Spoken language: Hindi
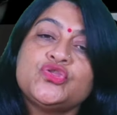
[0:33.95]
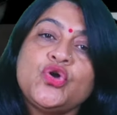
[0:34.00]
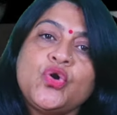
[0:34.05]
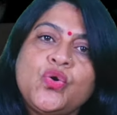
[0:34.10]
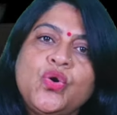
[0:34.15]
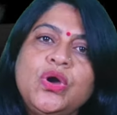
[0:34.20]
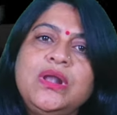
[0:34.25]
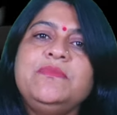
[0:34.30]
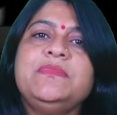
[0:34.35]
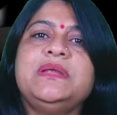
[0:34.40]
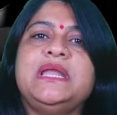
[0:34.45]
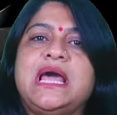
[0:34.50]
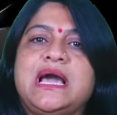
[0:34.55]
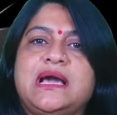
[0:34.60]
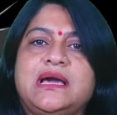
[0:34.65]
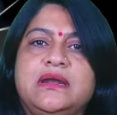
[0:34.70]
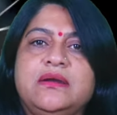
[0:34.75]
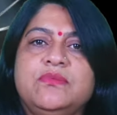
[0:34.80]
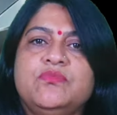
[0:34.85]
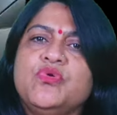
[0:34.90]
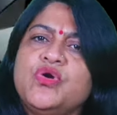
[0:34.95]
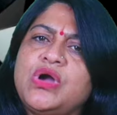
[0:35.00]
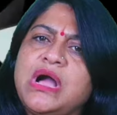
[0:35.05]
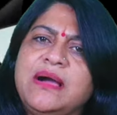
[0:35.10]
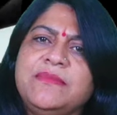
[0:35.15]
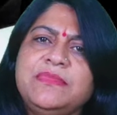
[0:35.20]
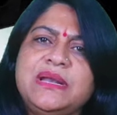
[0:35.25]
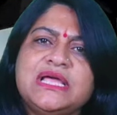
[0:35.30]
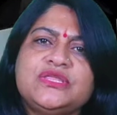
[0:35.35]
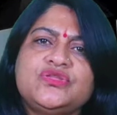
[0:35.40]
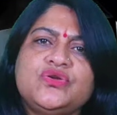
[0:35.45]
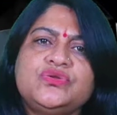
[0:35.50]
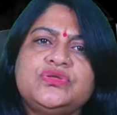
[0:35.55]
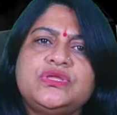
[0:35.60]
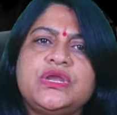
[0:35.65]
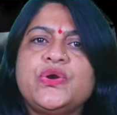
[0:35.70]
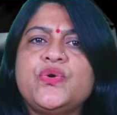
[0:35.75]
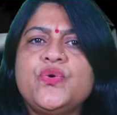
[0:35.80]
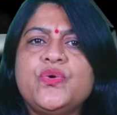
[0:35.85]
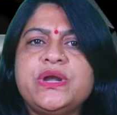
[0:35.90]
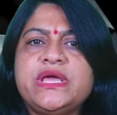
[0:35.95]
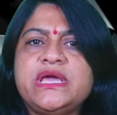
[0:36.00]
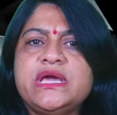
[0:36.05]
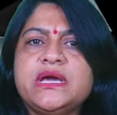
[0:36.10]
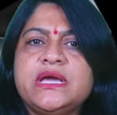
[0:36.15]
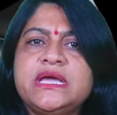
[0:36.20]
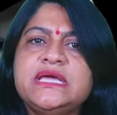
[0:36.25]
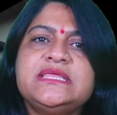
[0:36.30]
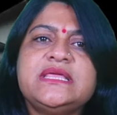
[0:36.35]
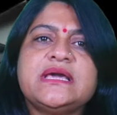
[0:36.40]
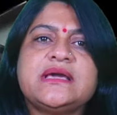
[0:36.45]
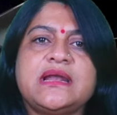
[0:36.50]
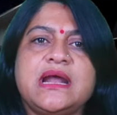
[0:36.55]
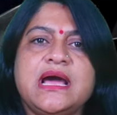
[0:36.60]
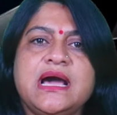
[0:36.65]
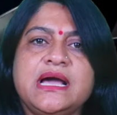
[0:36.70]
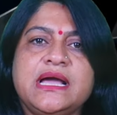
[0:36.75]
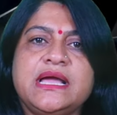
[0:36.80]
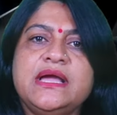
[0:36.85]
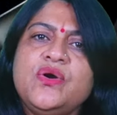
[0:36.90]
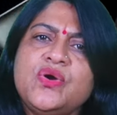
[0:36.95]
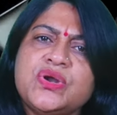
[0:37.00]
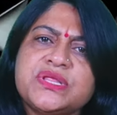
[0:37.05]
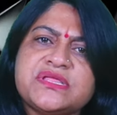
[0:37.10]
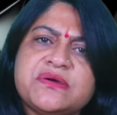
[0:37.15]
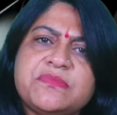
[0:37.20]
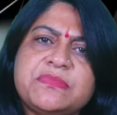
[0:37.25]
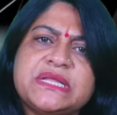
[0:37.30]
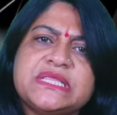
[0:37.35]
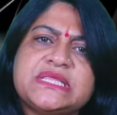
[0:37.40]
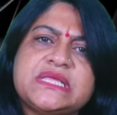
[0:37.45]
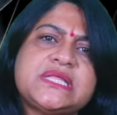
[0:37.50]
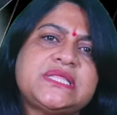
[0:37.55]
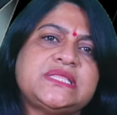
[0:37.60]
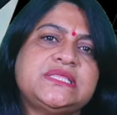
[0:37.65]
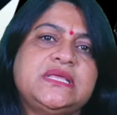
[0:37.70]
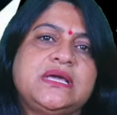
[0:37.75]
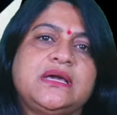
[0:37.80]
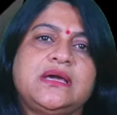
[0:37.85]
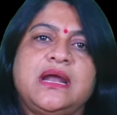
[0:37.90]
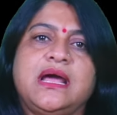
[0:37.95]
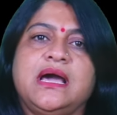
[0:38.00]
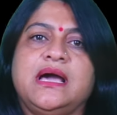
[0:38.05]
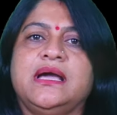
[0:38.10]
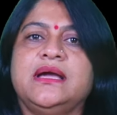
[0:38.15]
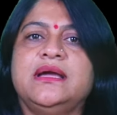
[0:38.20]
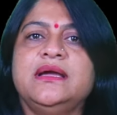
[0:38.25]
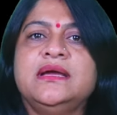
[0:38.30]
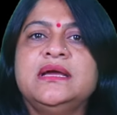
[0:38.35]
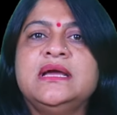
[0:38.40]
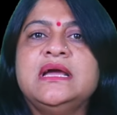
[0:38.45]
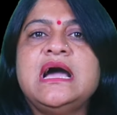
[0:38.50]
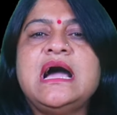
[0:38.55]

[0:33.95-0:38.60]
तो कुल मिलाकर मुकाबला तो त्रिकोणीय ही दिख रहा है और जबरदस्त दिख रहा है